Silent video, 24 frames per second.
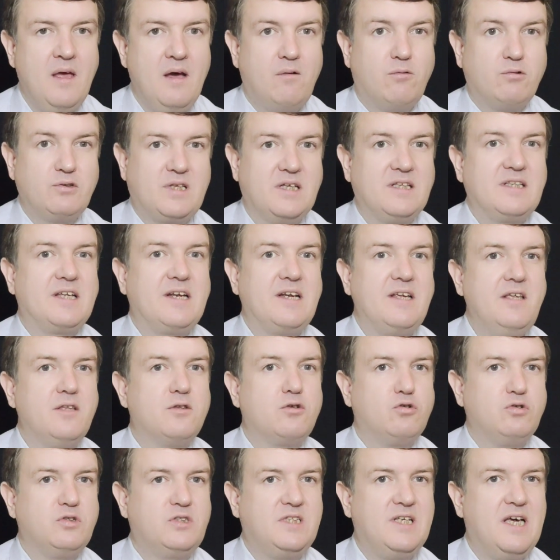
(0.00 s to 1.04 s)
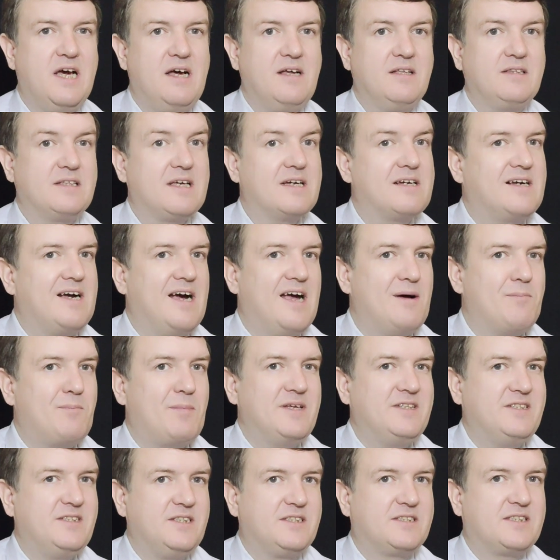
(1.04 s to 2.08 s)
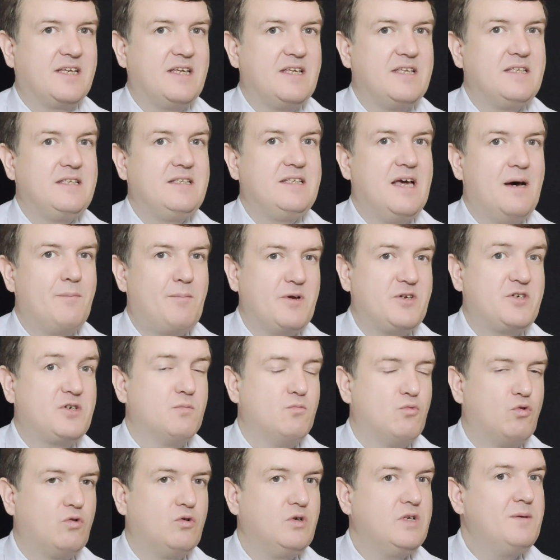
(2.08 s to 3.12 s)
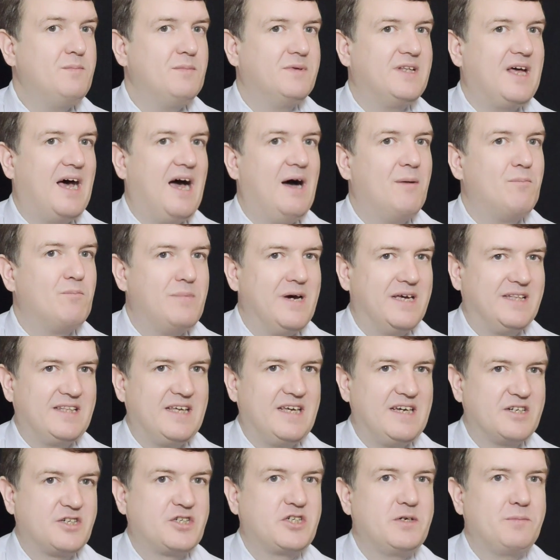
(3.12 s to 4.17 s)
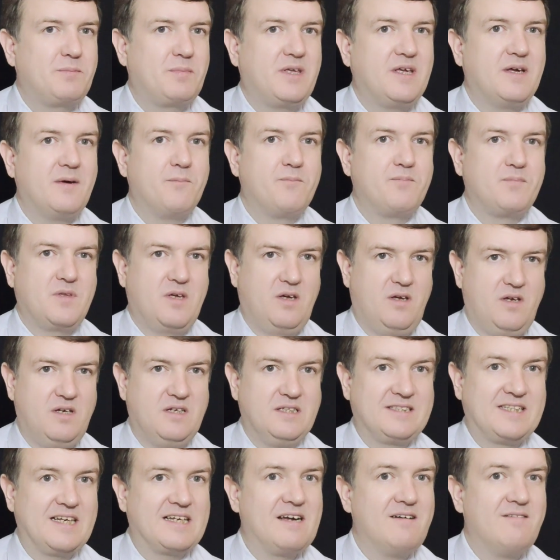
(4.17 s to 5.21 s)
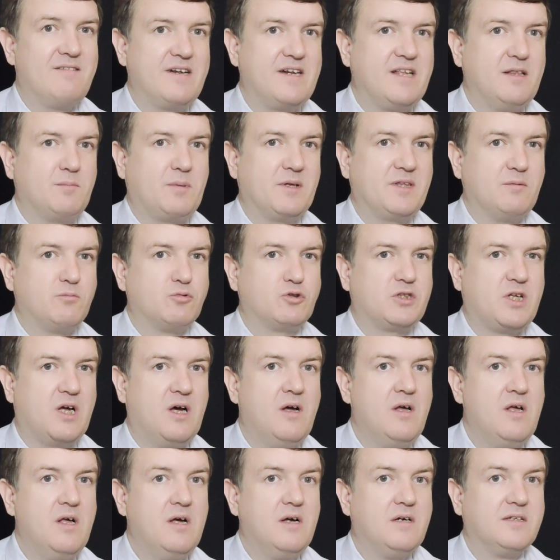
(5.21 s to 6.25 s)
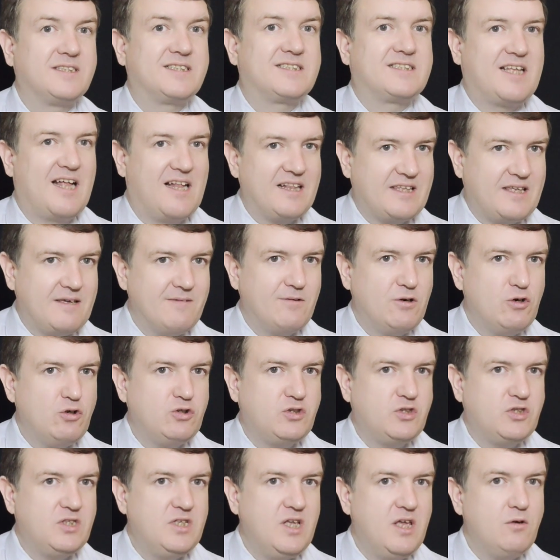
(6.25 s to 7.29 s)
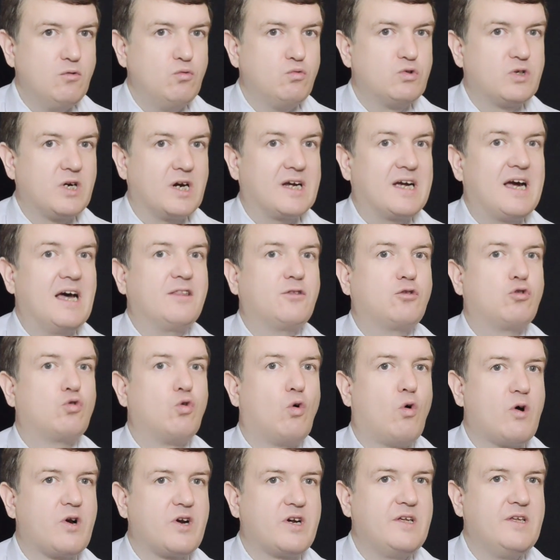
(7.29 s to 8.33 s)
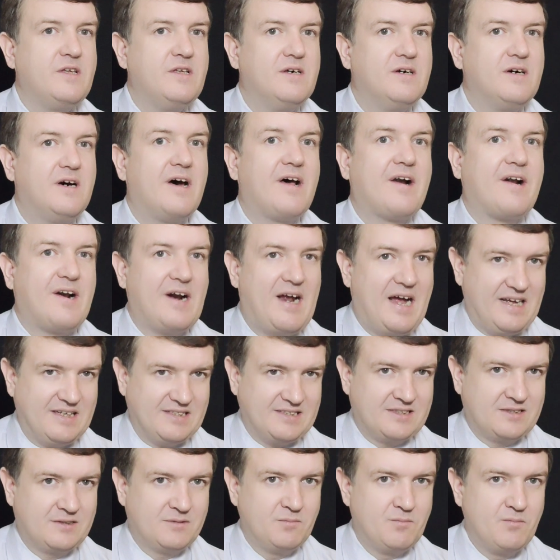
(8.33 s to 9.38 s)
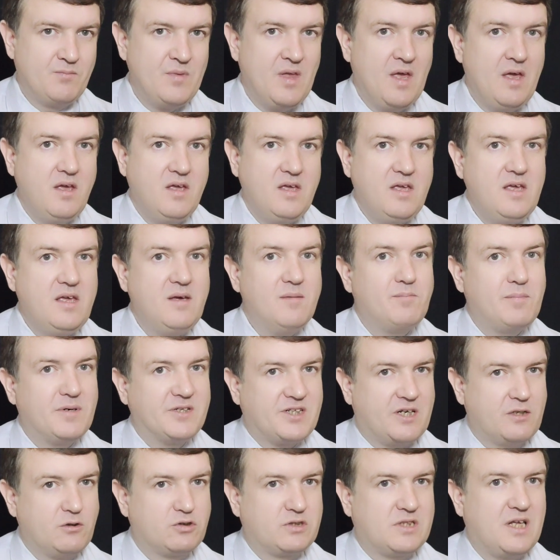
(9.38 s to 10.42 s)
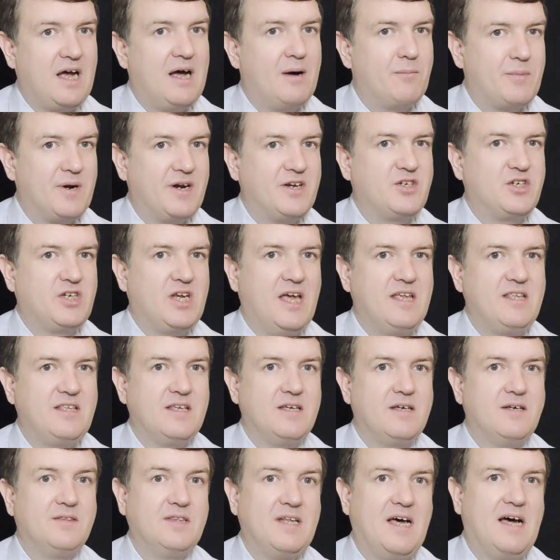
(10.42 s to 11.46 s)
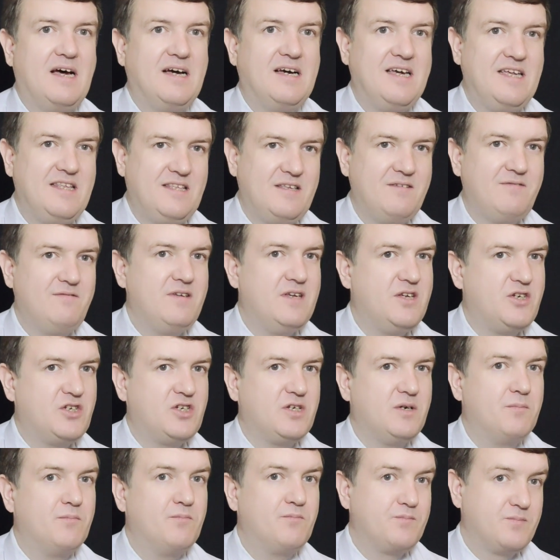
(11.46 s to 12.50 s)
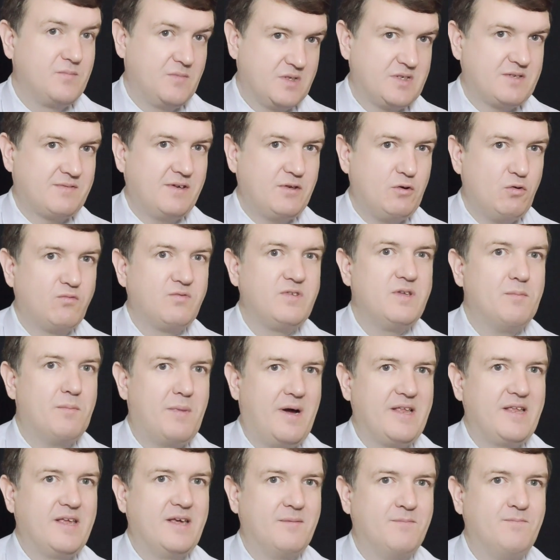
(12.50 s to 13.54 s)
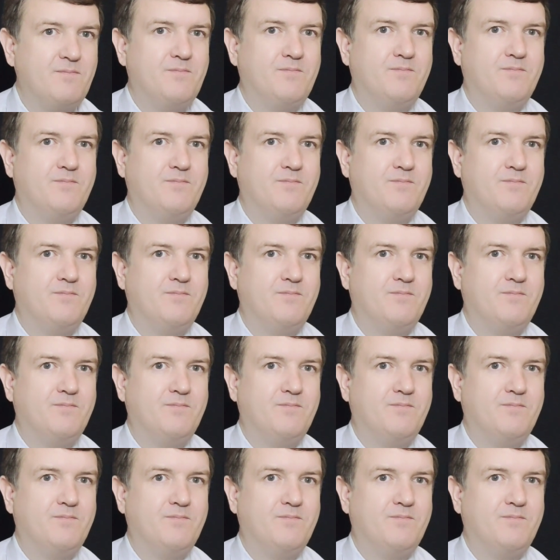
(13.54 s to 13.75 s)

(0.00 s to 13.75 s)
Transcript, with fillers: Вот это, дорогие друзья, такая позиция. Я почему именно об этой ошибке э, заговорил, потому что сталкиваюсь с ней уже который раз. И, пожалуйста, обращайте на эти вещи свое внимание.